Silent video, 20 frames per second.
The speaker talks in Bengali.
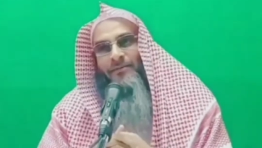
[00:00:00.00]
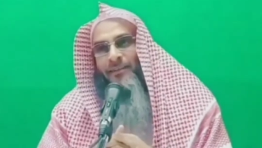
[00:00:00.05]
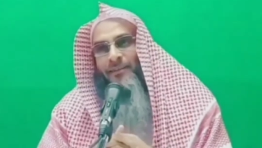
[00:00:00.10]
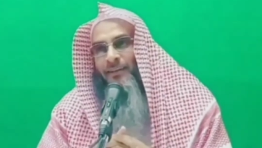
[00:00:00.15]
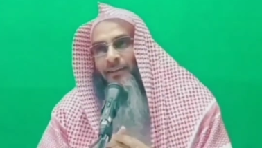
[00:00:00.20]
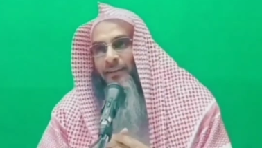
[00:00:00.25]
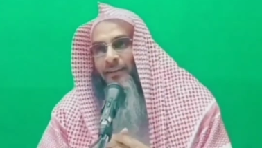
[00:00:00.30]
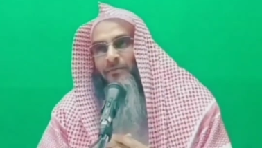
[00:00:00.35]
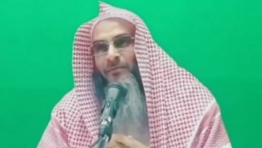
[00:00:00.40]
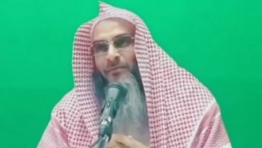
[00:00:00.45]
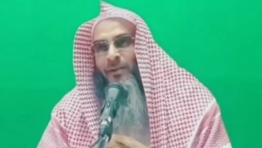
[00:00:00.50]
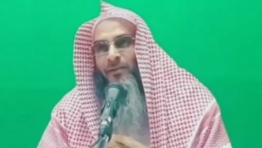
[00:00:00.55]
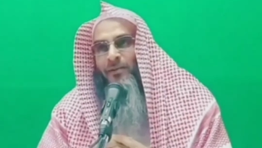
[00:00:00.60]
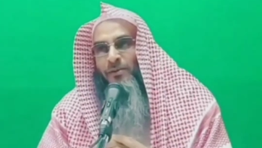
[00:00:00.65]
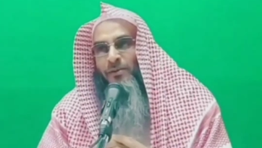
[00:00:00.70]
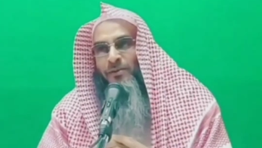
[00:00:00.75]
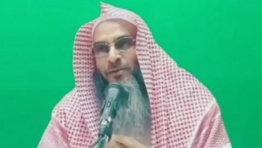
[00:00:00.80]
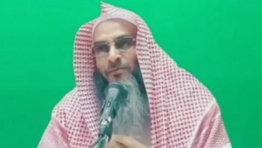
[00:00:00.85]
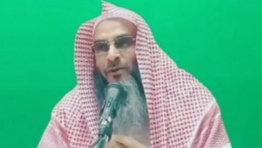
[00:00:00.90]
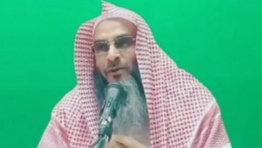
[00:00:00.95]
দেখলে
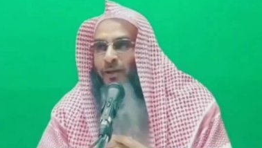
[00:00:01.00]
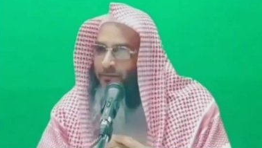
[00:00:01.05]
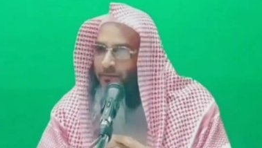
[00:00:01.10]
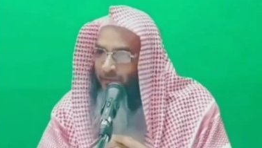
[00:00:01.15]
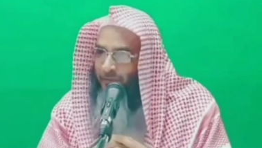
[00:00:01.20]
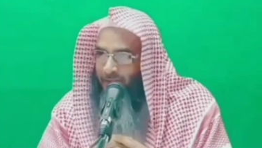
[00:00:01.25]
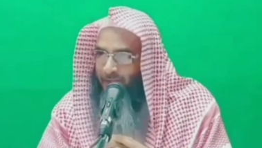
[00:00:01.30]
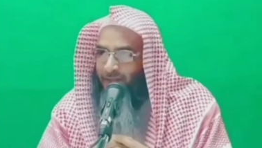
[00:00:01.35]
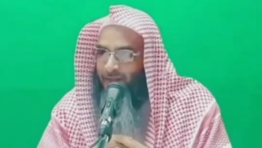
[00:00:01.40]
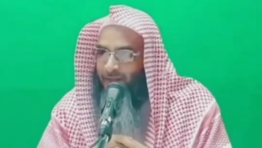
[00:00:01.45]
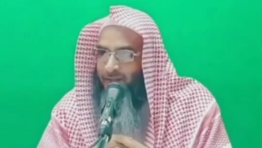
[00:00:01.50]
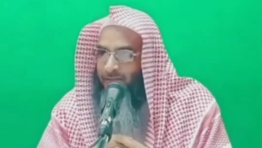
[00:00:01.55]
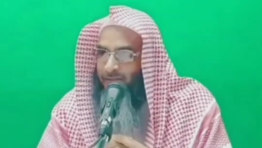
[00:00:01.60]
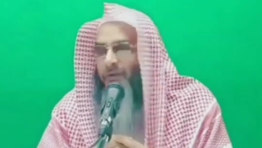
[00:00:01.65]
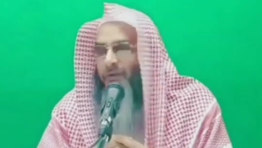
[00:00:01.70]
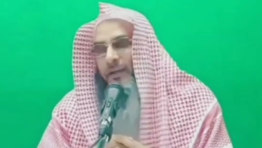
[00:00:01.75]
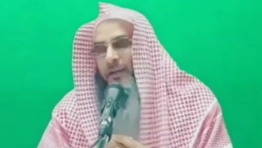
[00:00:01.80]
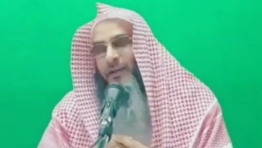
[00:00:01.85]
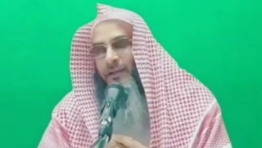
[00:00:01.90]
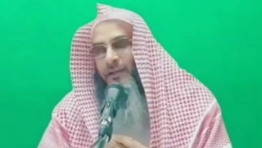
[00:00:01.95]
মানুষ ভয় পায়
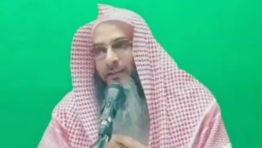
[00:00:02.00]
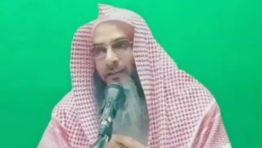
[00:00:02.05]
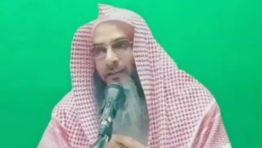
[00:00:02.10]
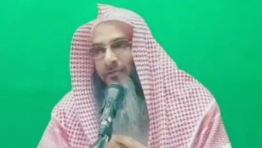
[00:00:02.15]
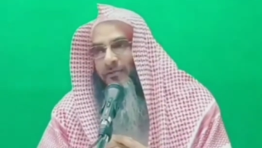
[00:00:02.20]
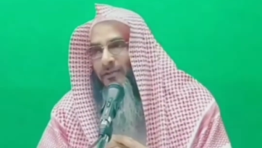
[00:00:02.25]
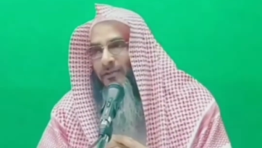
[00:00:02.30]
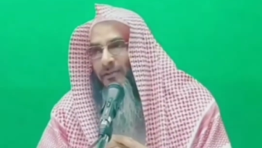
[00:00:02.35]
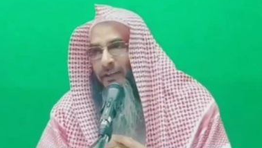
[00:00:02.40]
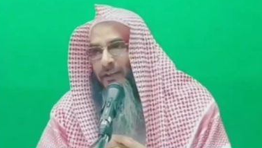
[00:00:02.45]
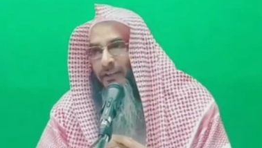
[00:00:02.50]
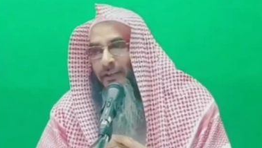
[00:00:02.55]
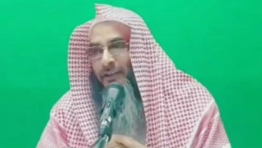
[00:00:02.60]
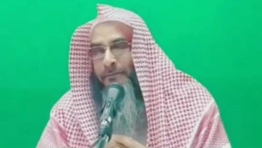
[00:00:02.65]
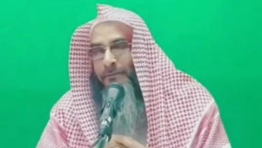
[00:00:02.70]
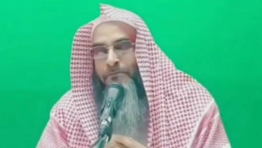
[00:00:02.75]
প্রাকৃতিক বিষয় এটি